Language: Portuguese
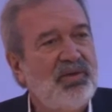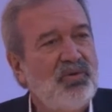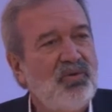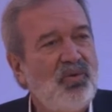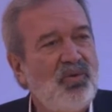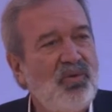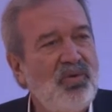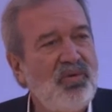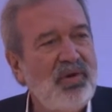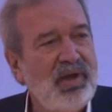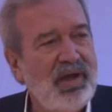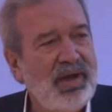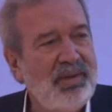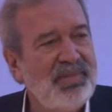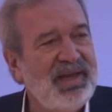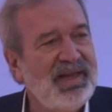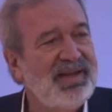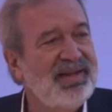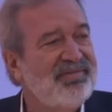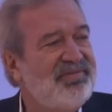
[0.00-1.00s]
com a
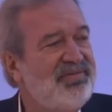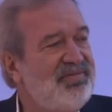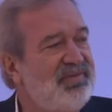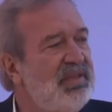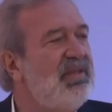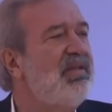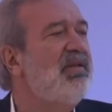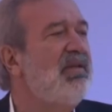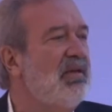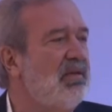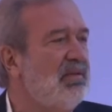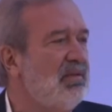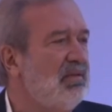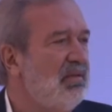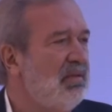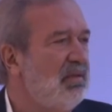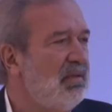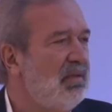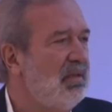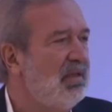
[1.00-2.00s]
maravilha
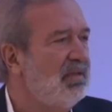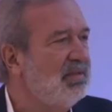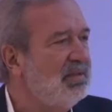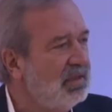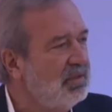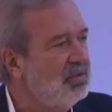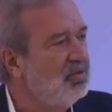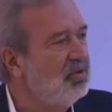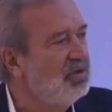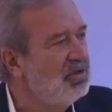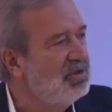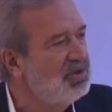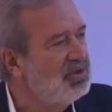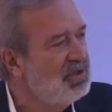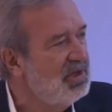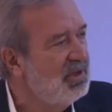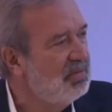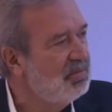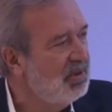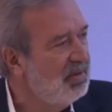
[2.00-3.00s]
que a
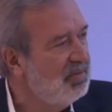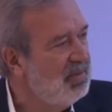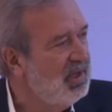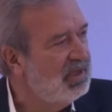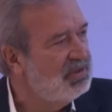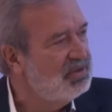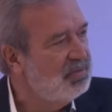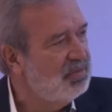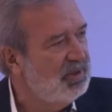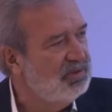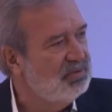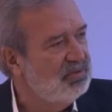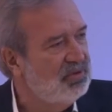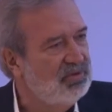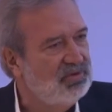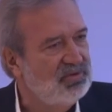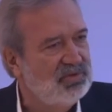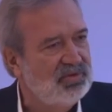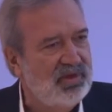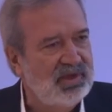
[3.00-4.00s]
tecnologia promete para
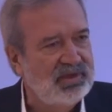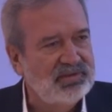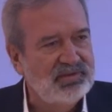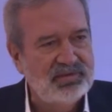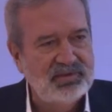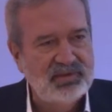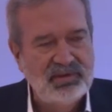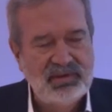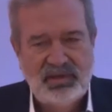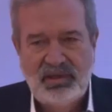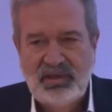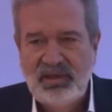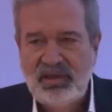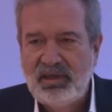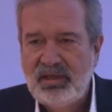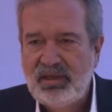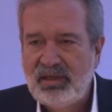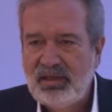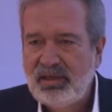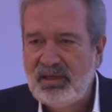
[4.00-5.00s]
todos nós,
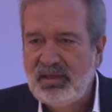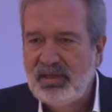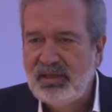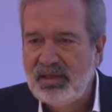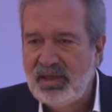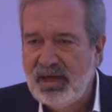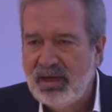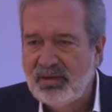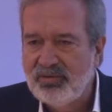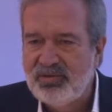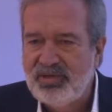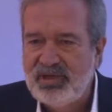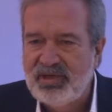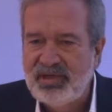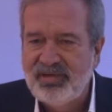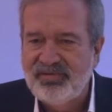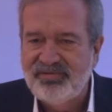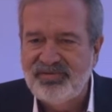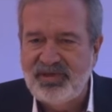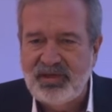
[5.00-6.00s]
e a
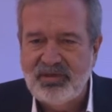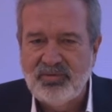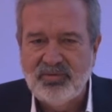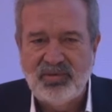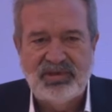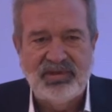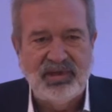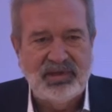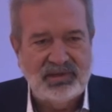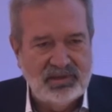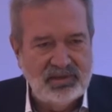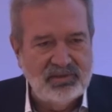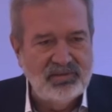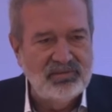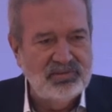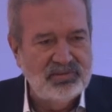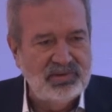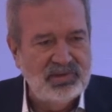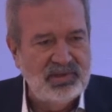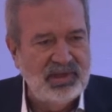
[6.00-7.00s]
agonia vem quando
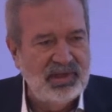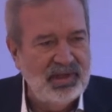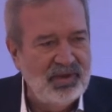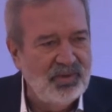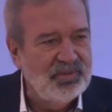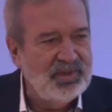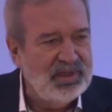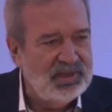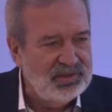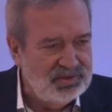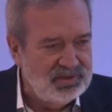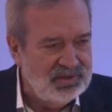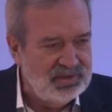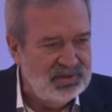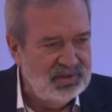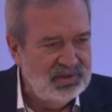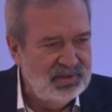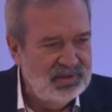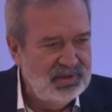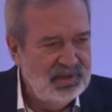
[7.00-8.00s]
aquilo que
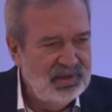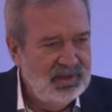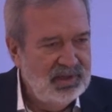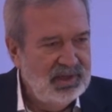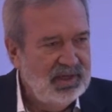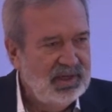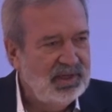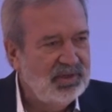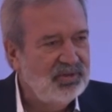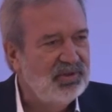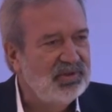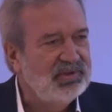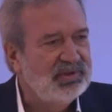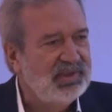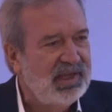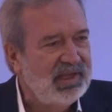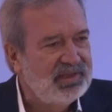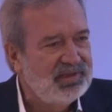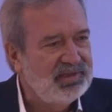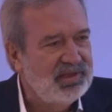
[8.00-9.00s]
realmente
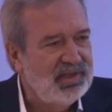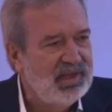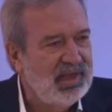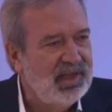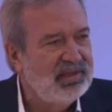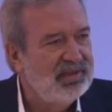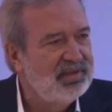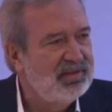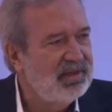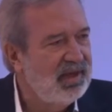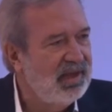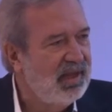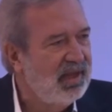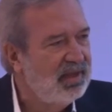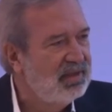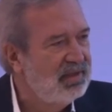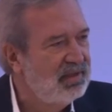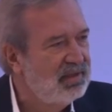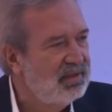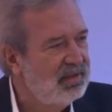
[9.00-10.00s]
acontece é
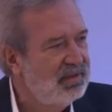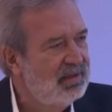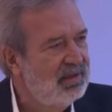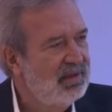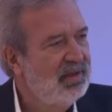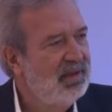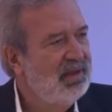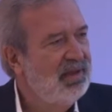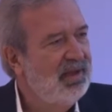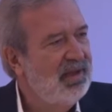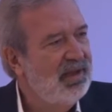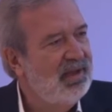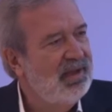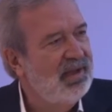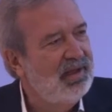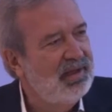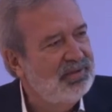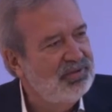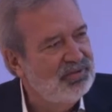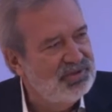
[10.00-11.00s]
entregue
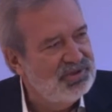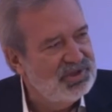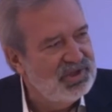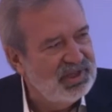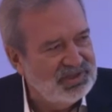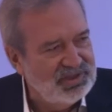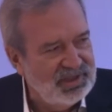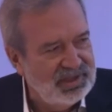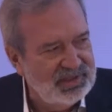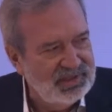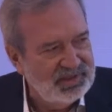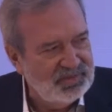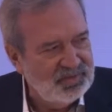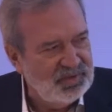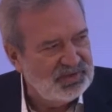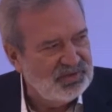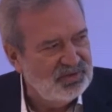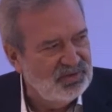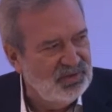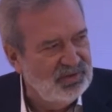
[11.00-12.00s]
uh, no dia a dia das
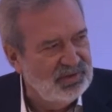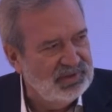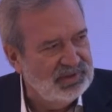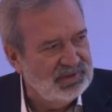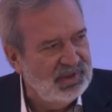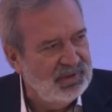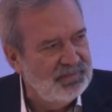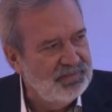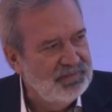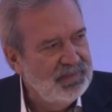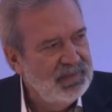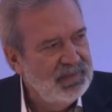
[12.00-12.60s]
pessoas. Né?